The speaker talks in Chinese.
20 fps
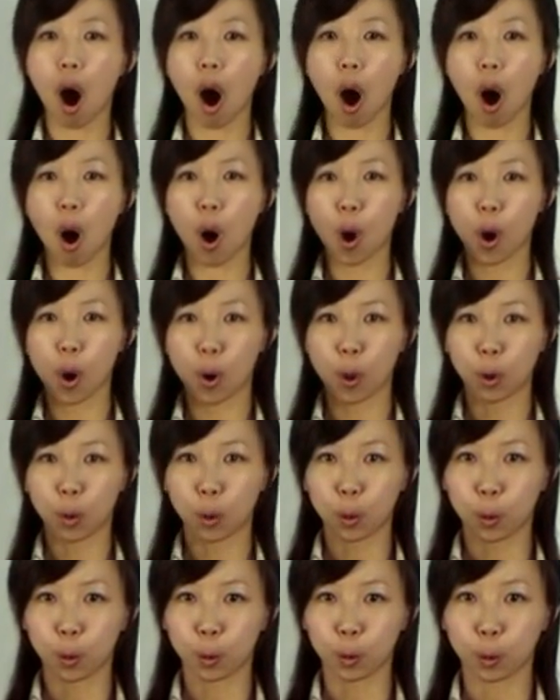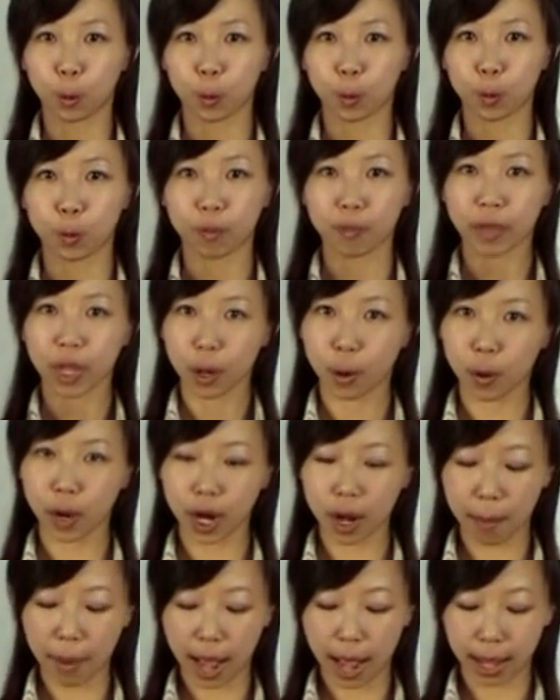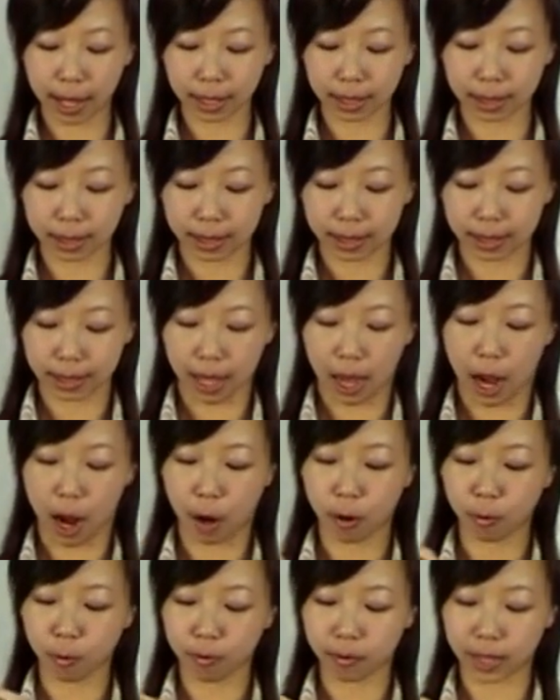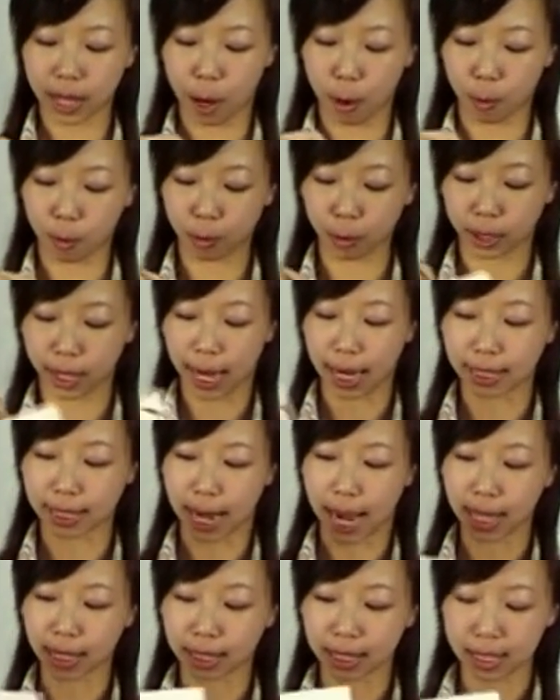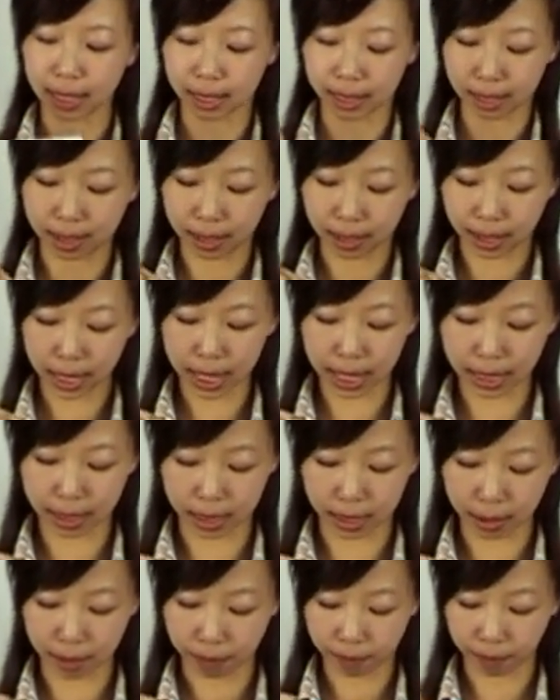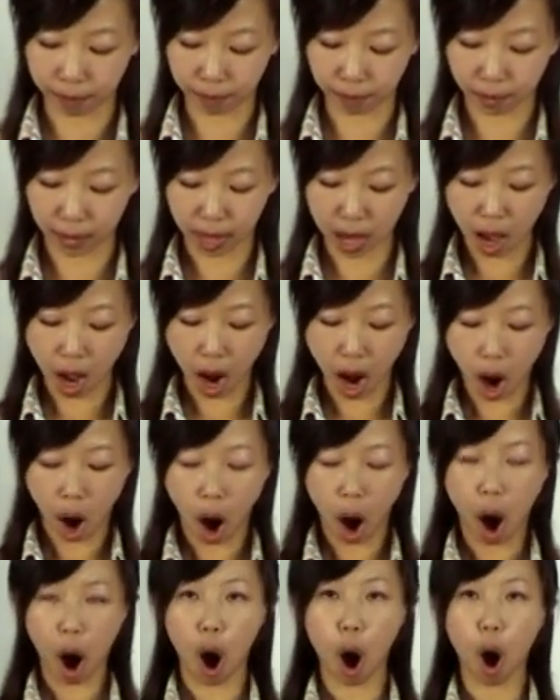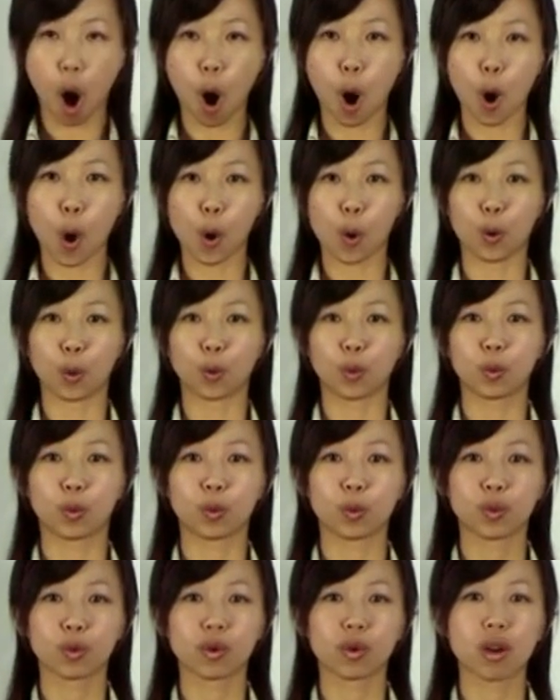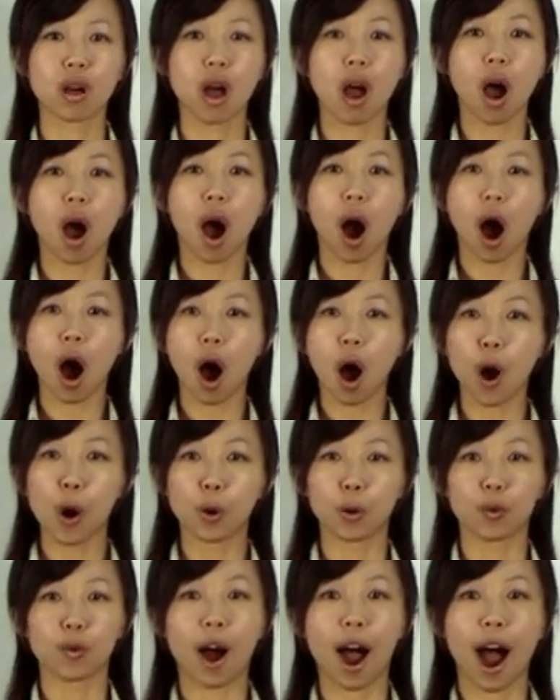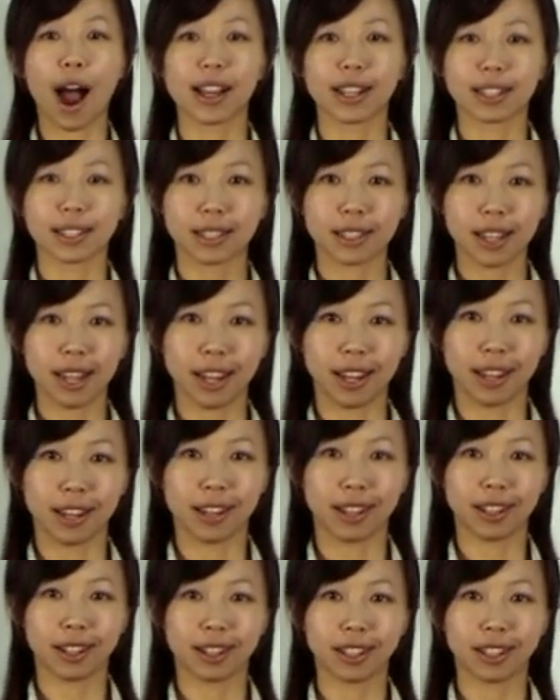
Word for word: 哦，会了吗？好，那我们就看一下它的例例子。哦哦，I see，